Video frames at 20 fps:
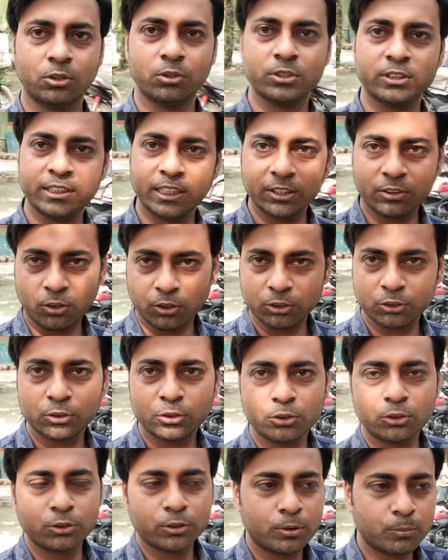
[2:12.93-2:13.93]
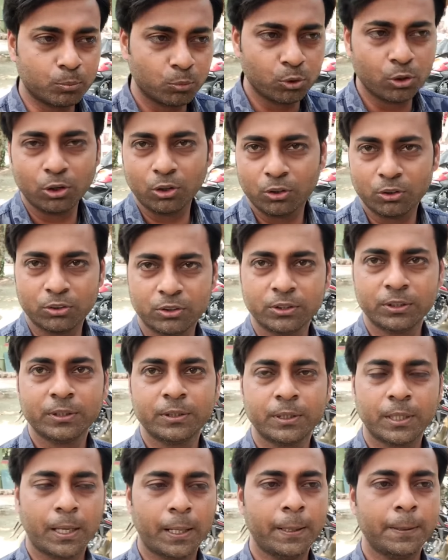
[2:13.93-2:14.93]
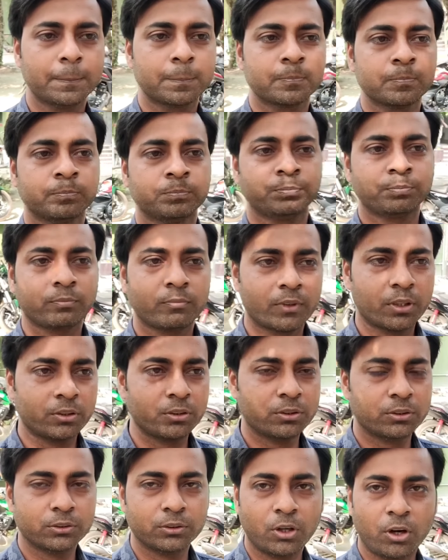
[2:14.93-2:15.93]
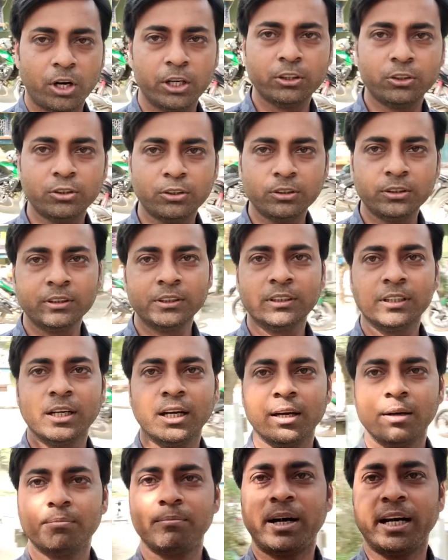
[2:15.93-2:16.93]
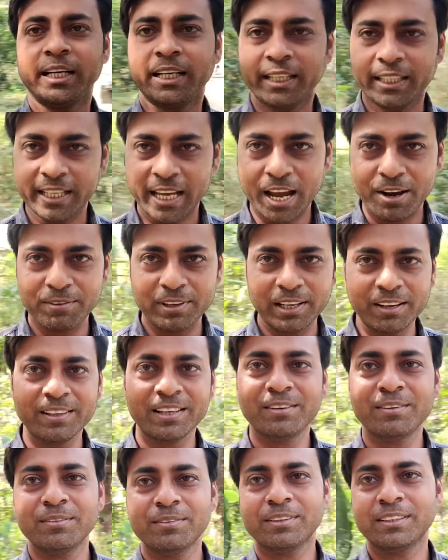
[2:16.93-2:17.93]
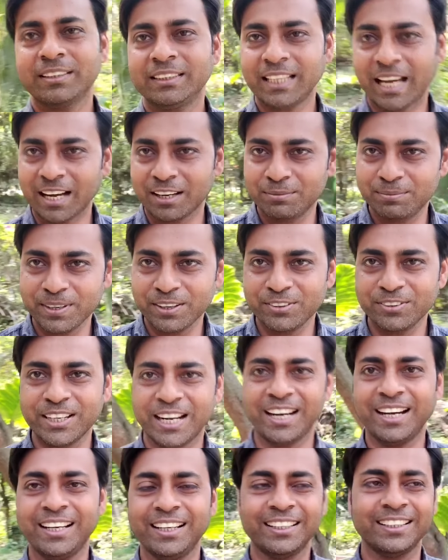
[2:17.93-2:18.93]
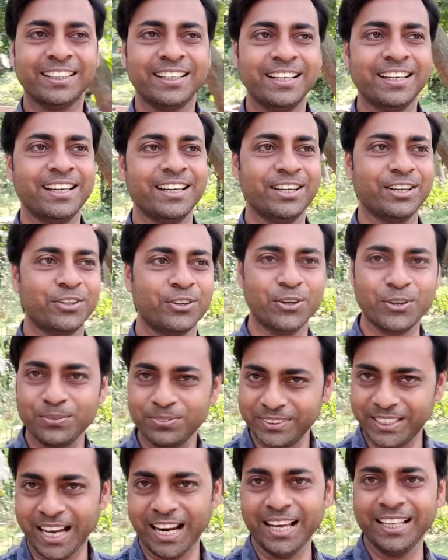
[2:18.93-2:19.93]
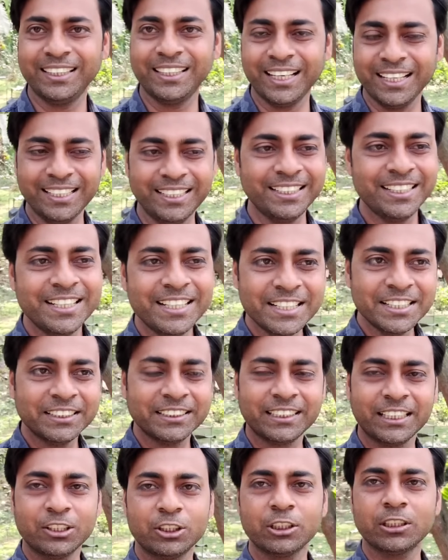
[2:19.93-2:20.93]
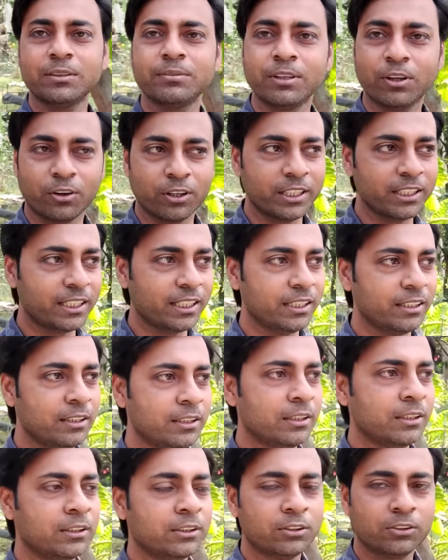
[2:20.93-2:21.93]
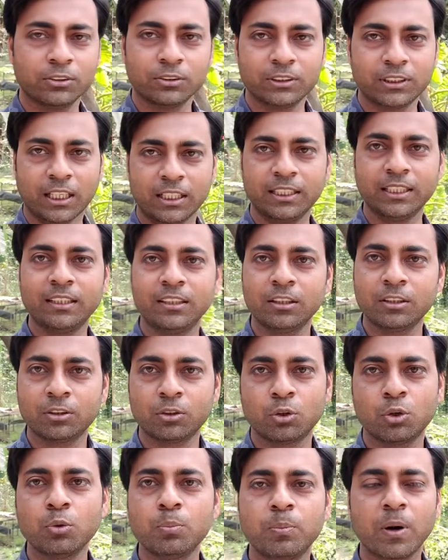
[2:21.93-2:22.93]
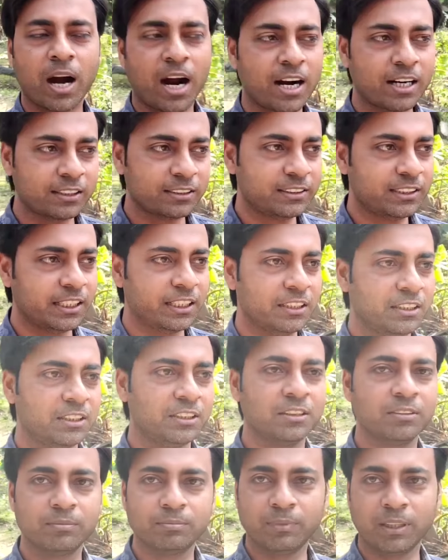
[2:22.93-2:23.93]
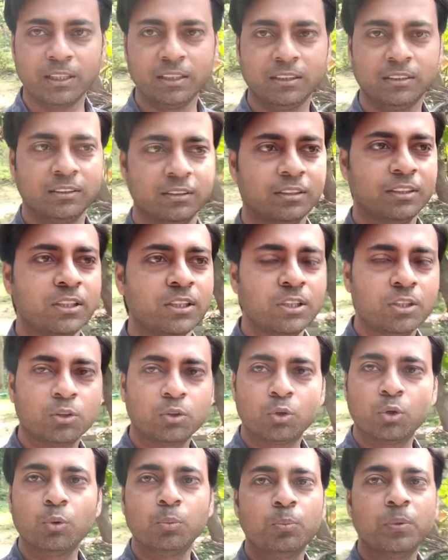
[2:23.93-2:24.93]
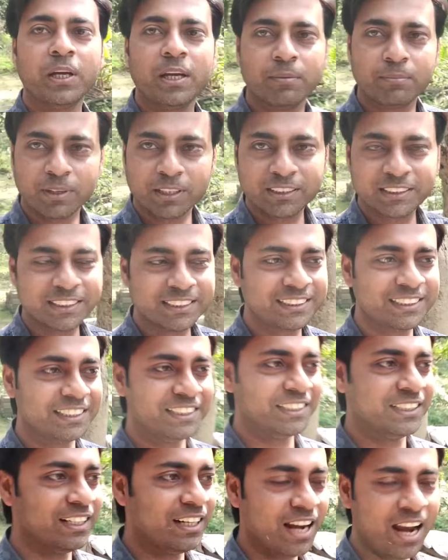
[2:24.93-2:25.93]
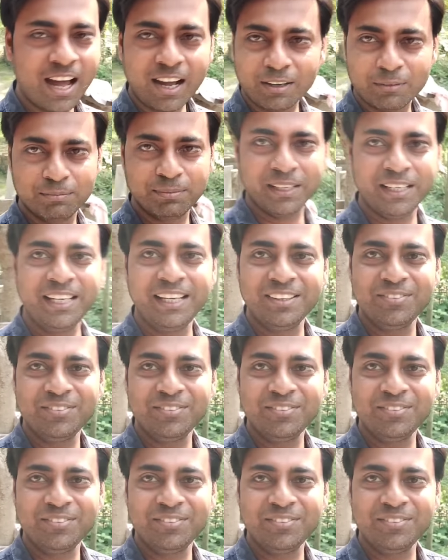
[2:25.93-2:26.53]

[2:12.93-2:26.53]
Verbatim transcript: রোজের কত মূল্য হ্যাঁ তো হয়তো মার্কেটে অ্যাভেলেবেল থাকবেও না খুব তাড়াতাড়ি শেষ হয়ে যাবে অনেকে তো যাদের খুব আর্জেন্ট মানে খুব এমার্জেন্সি লাগবেই